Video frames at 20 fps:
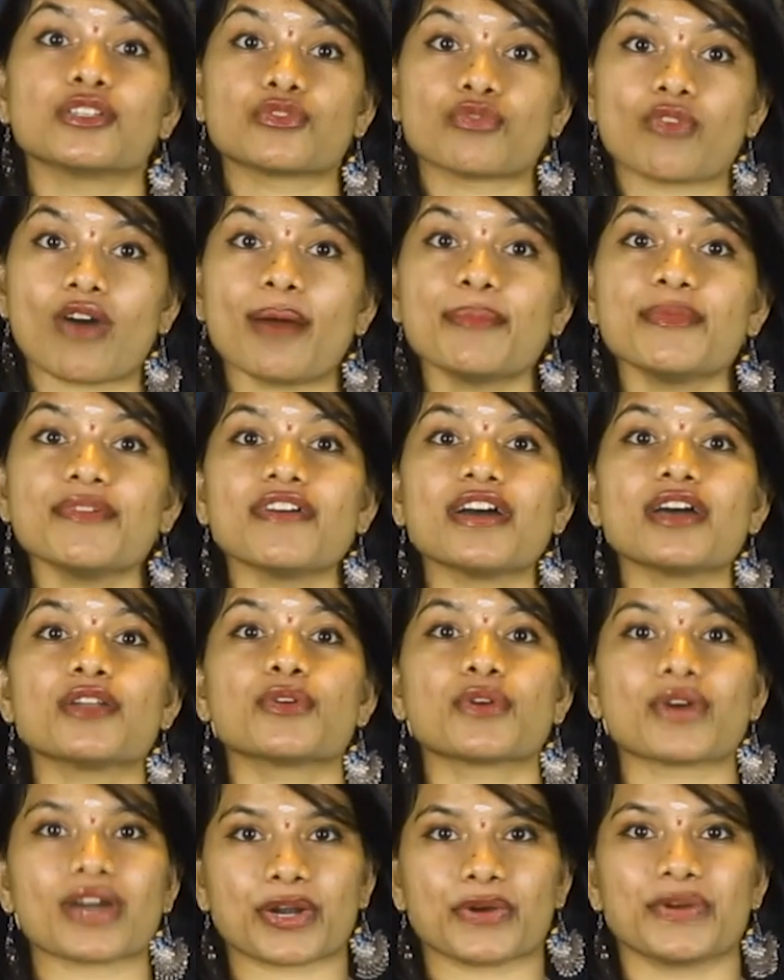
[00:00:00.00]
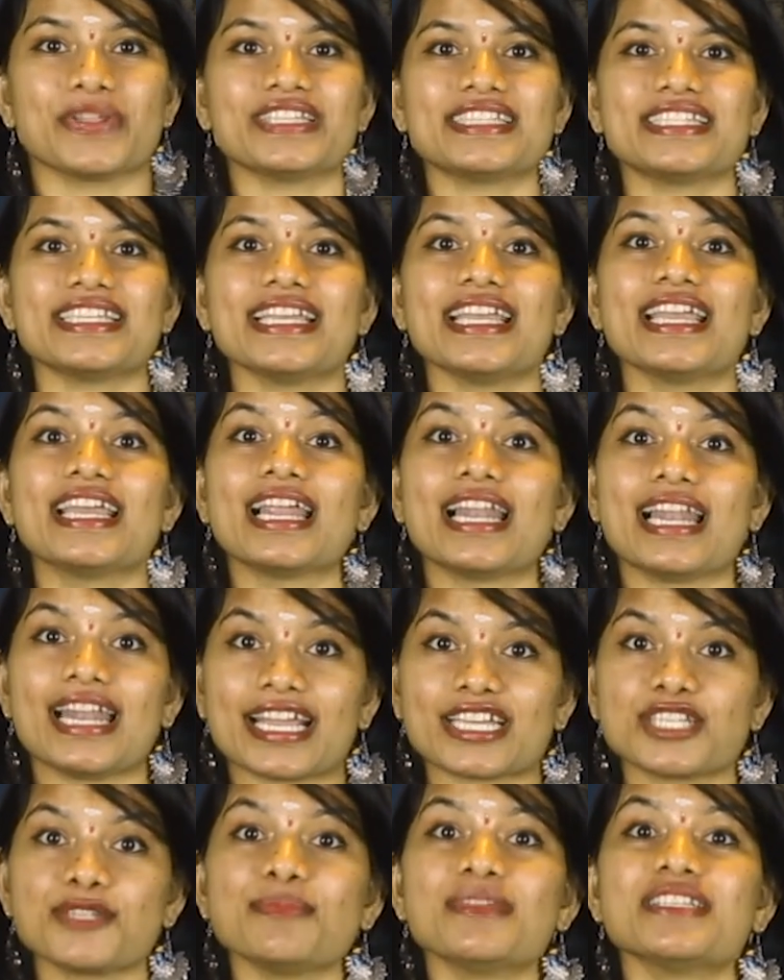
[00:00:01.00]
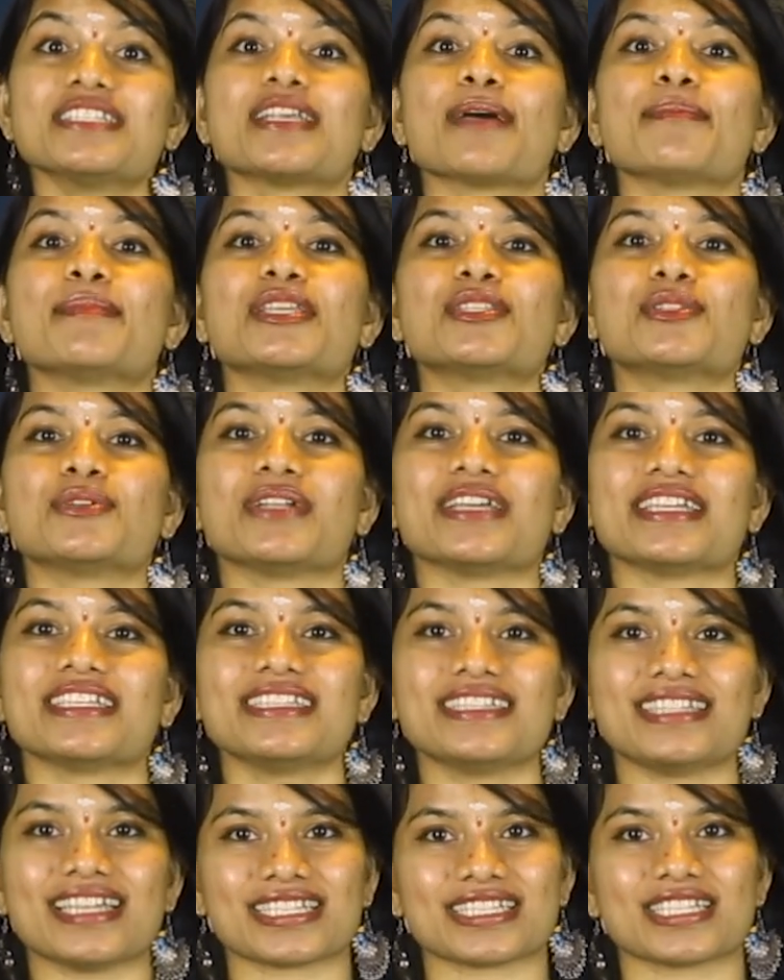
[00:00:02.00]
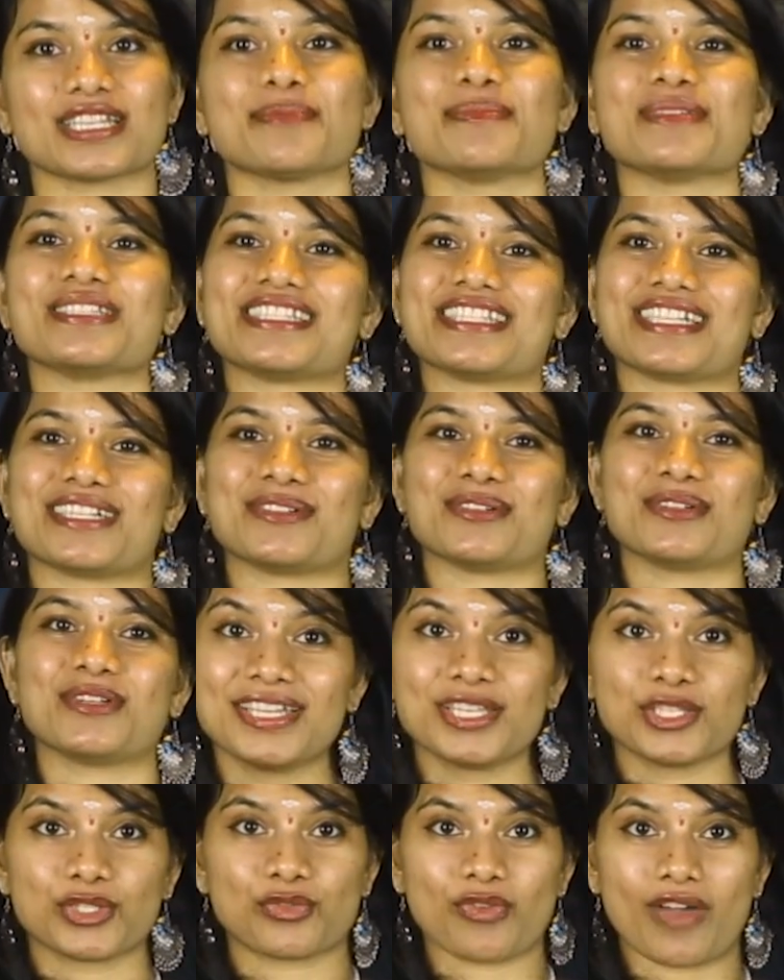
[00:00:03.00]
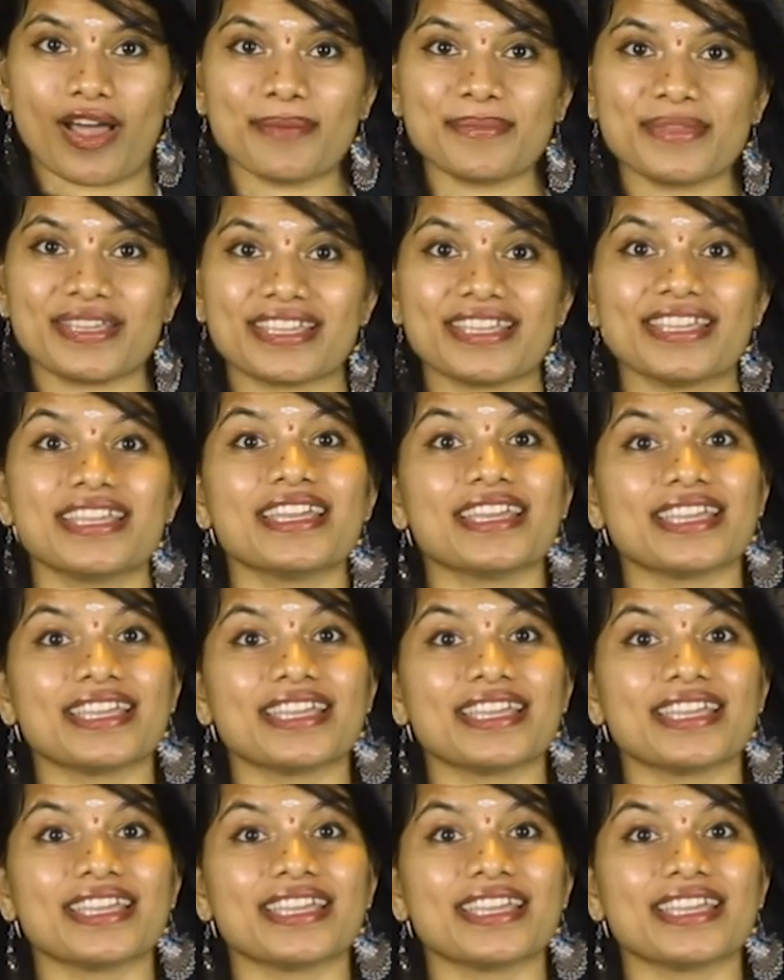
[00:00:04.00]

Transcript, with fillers: స్వామివారు కరుణించి లక్ష్మీ సమేతుడై దర్శనమిచ్చాడు స్వామి